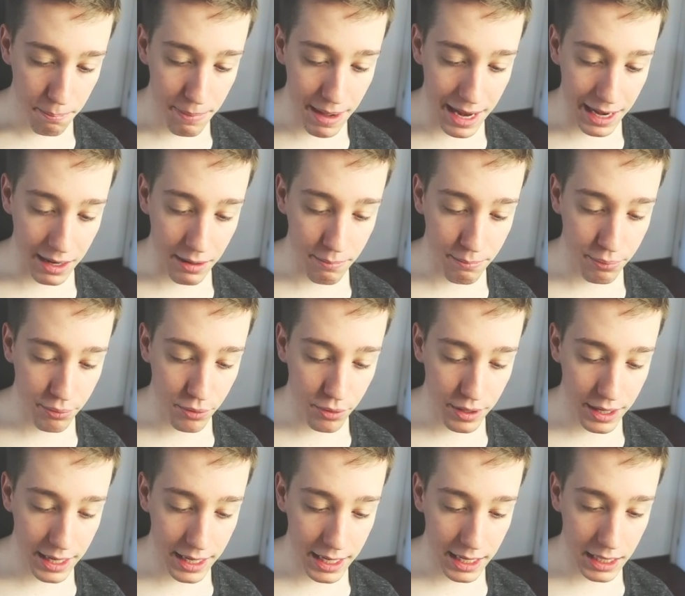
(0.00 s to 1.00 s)
Vale,
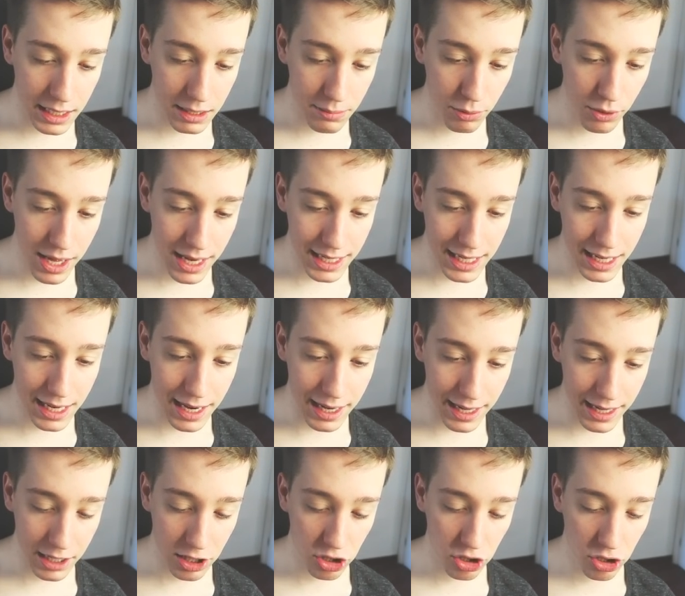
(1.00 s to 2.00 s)
pues voy a
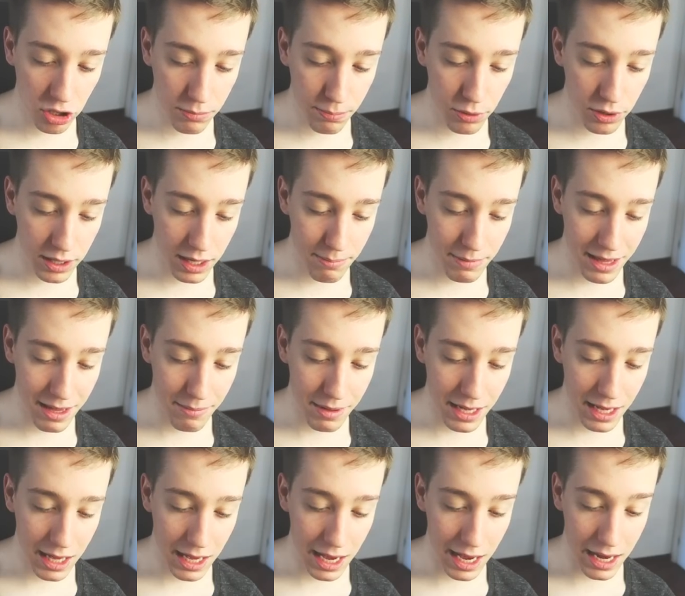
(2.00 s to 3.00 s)
sacar esto porque me da a
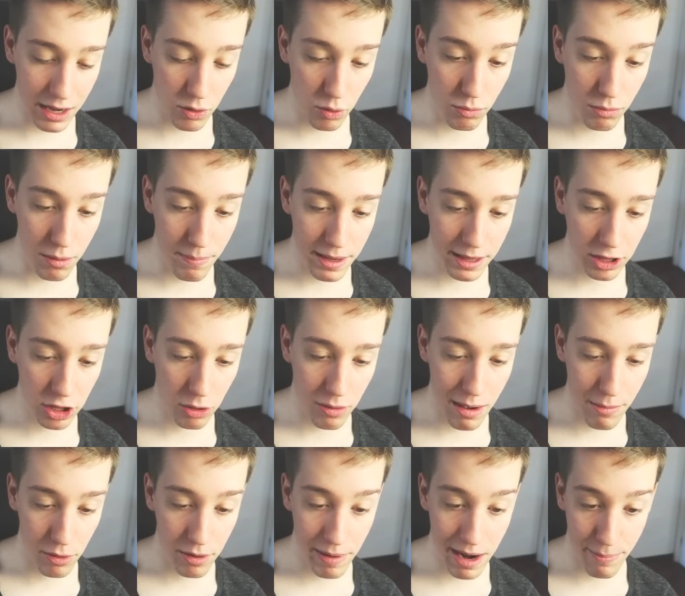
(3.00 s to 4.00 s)
mí que en un momento
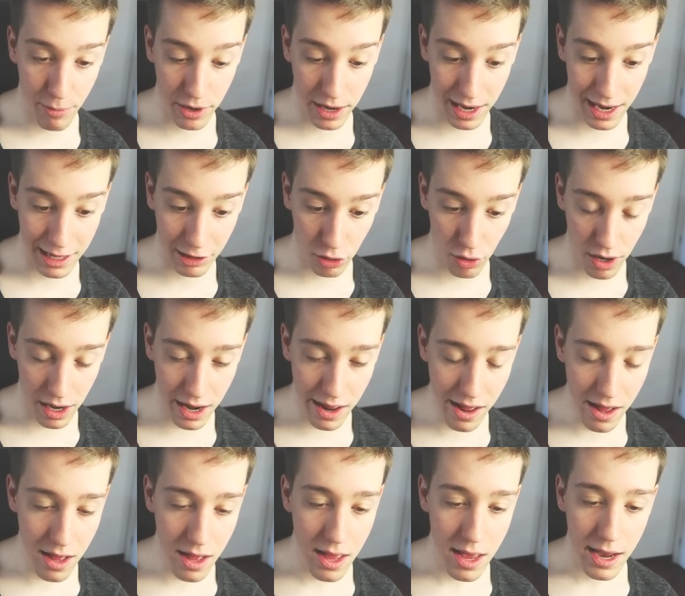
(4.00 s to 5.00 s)
va a volver a poner la
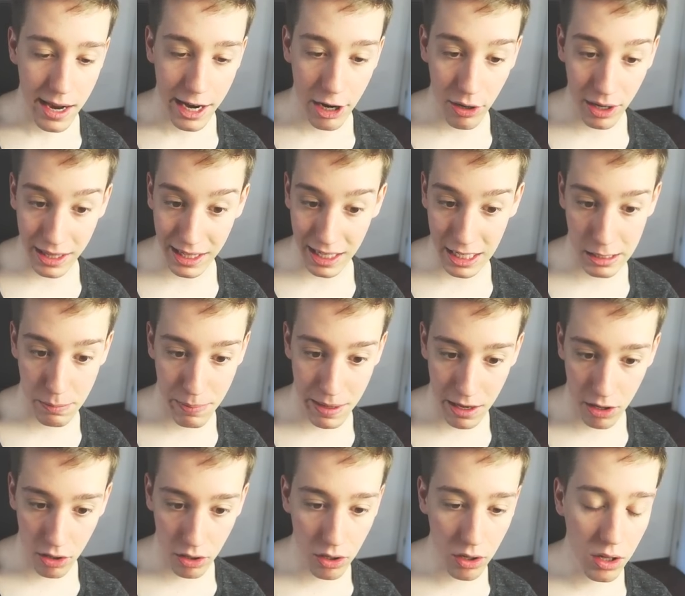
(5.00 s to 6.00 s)
torre. Creo que tiene
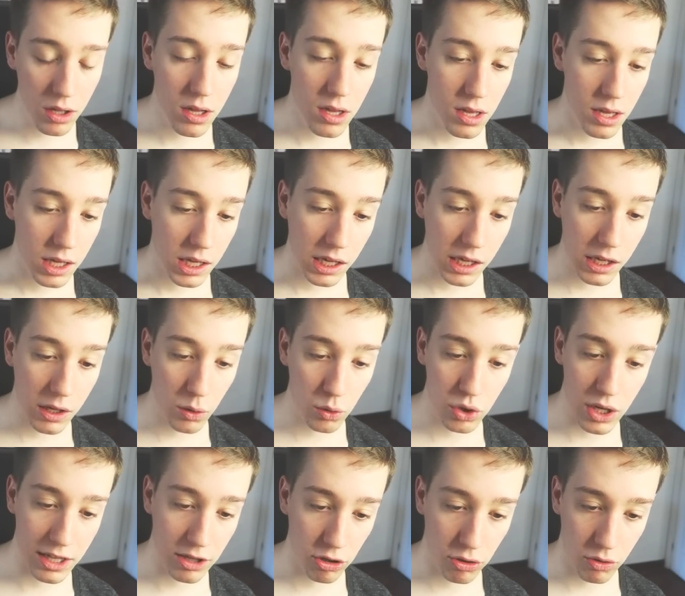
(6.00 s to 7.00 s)
espejo y
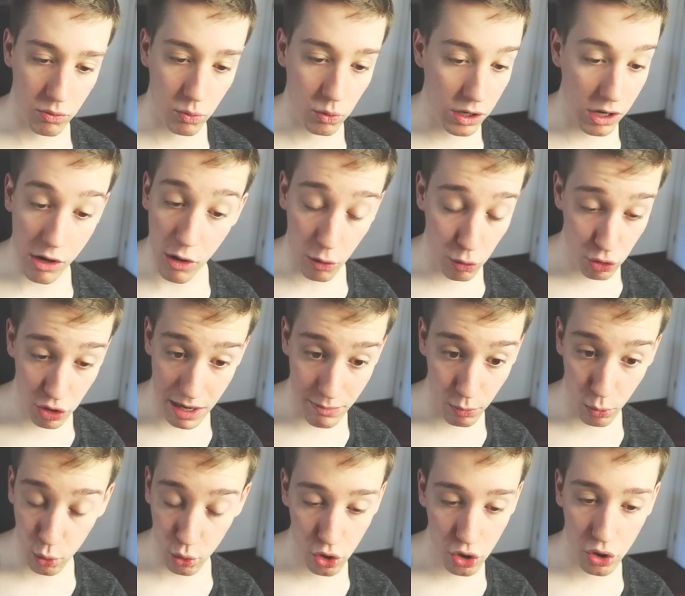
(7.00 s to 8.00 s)
usa lo usa
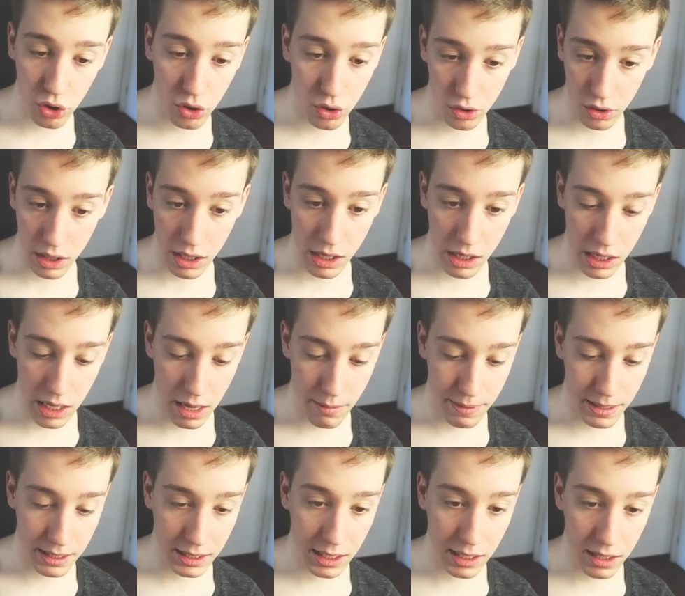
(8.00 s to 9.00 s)
mucho y a
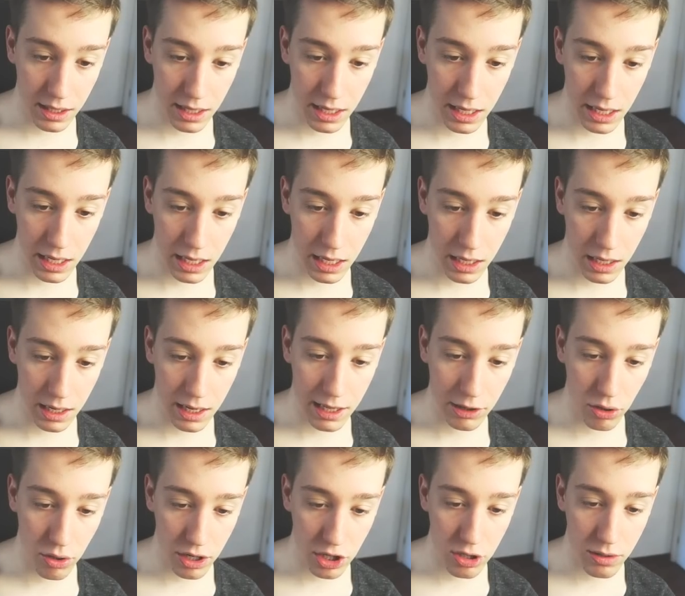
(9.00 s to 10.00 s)
partir de
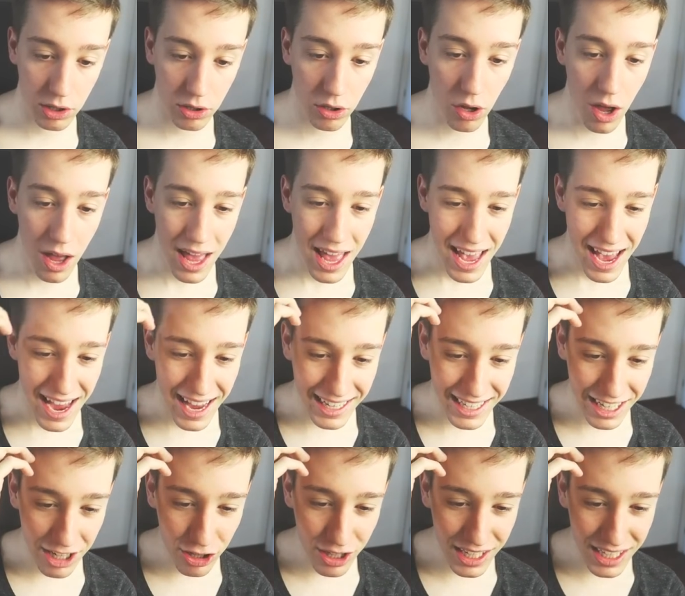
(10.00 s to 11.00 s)
la torre sobre todo. ¿En
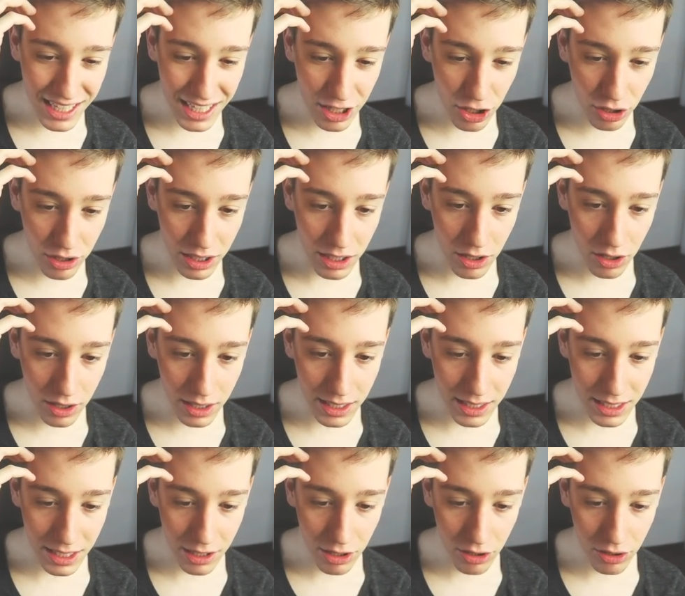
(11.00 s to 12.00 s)
serio tienes eso, tío?
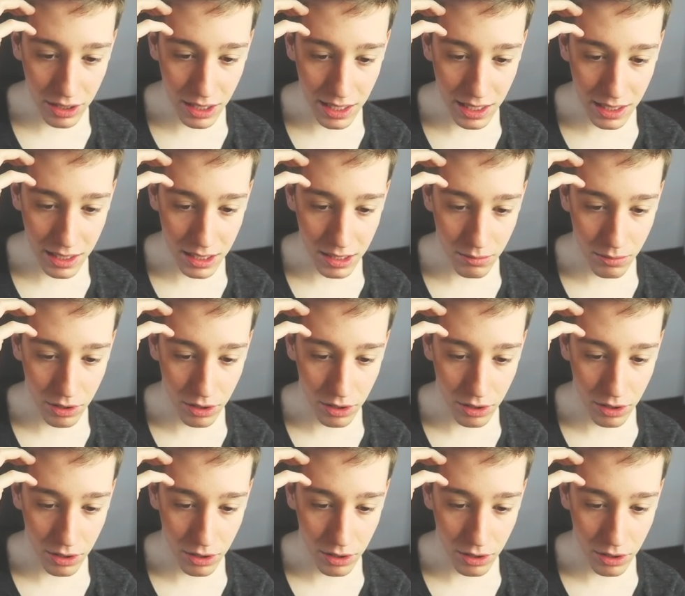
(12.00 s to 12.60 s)
¿En serio lo tienes?